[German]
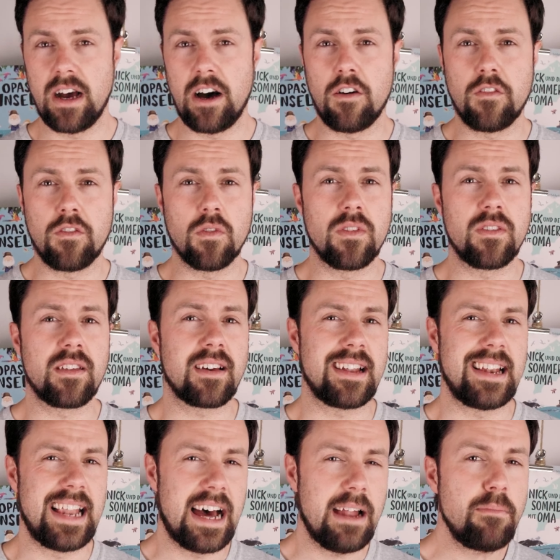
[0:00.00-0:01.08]
auf unsere
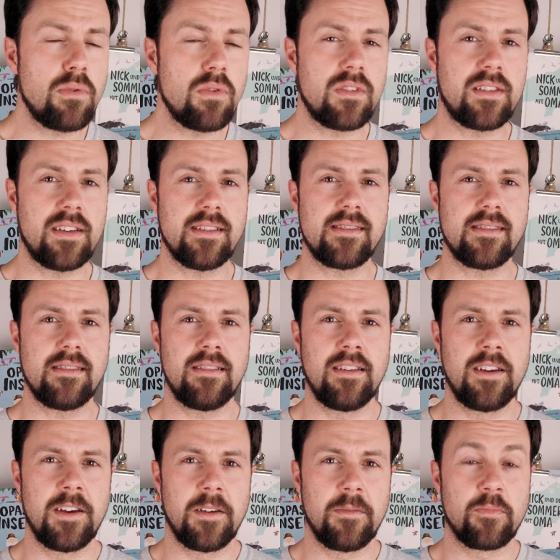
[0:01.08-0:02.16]
Lernprozesse
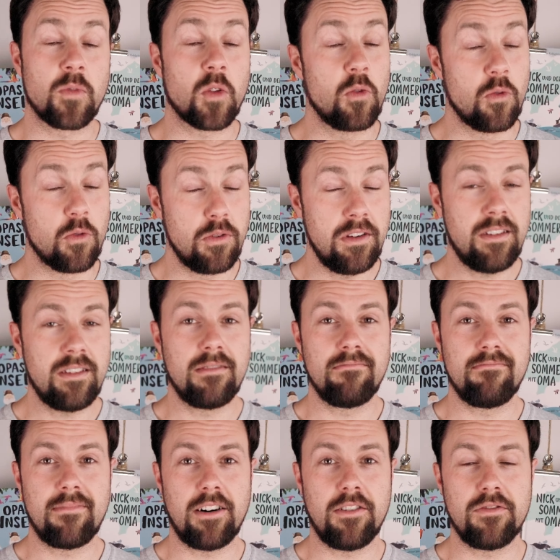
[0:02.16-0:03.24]
und
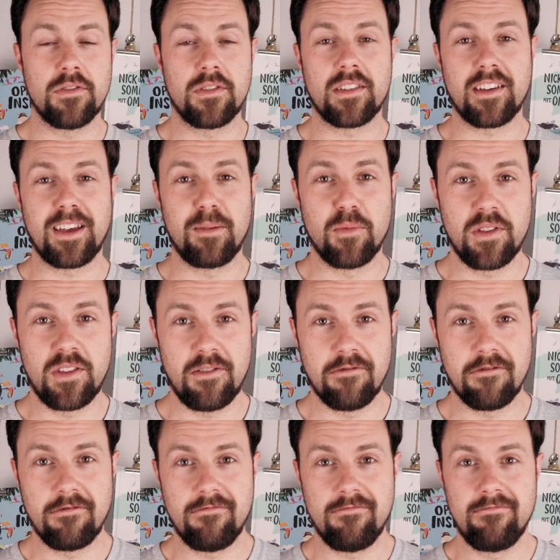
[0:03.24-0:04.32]
auf unsere
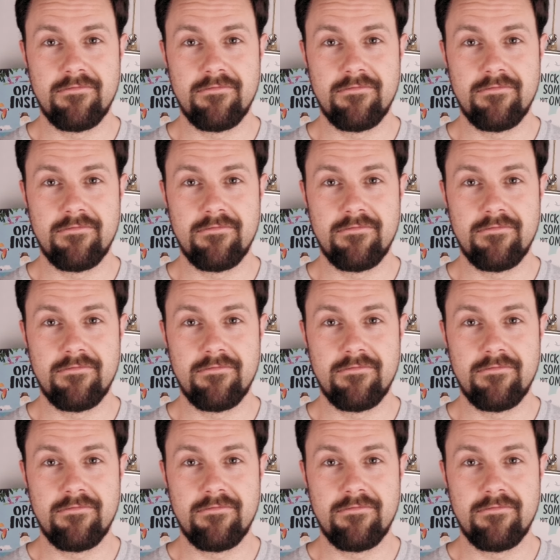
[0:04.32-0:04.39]
Emotionen.